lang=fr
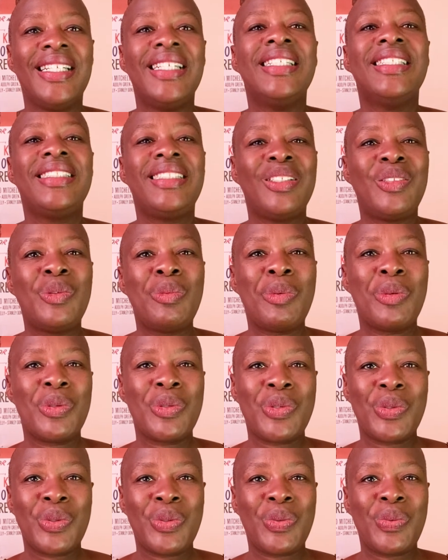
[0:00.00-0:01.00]
C'est tout pour
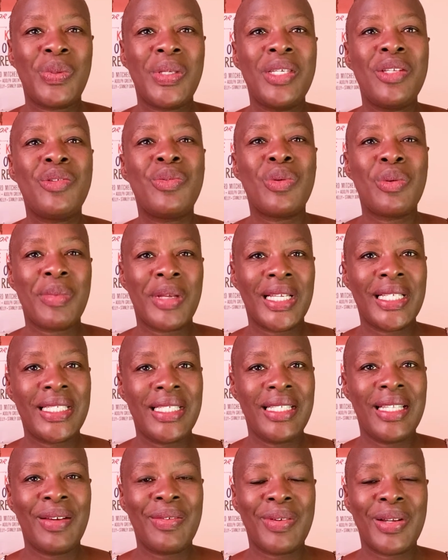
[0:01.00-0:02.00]
aujourd'hui. Je vous
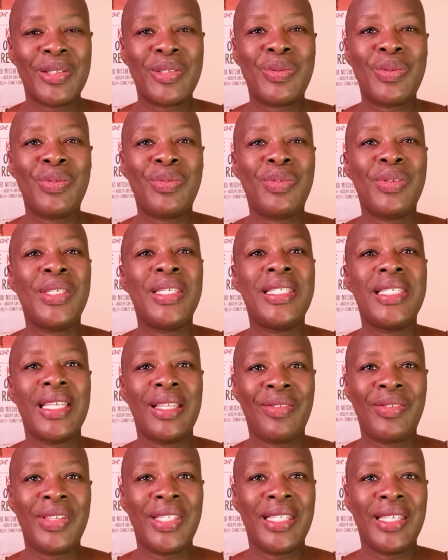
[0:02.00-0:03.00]
remercie d'avoir suivi
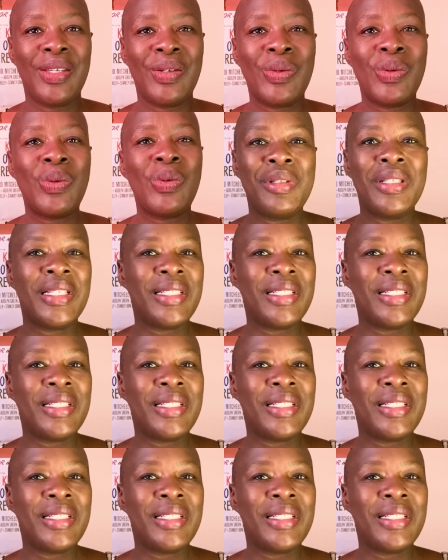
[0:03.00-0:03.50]
cette vidéo.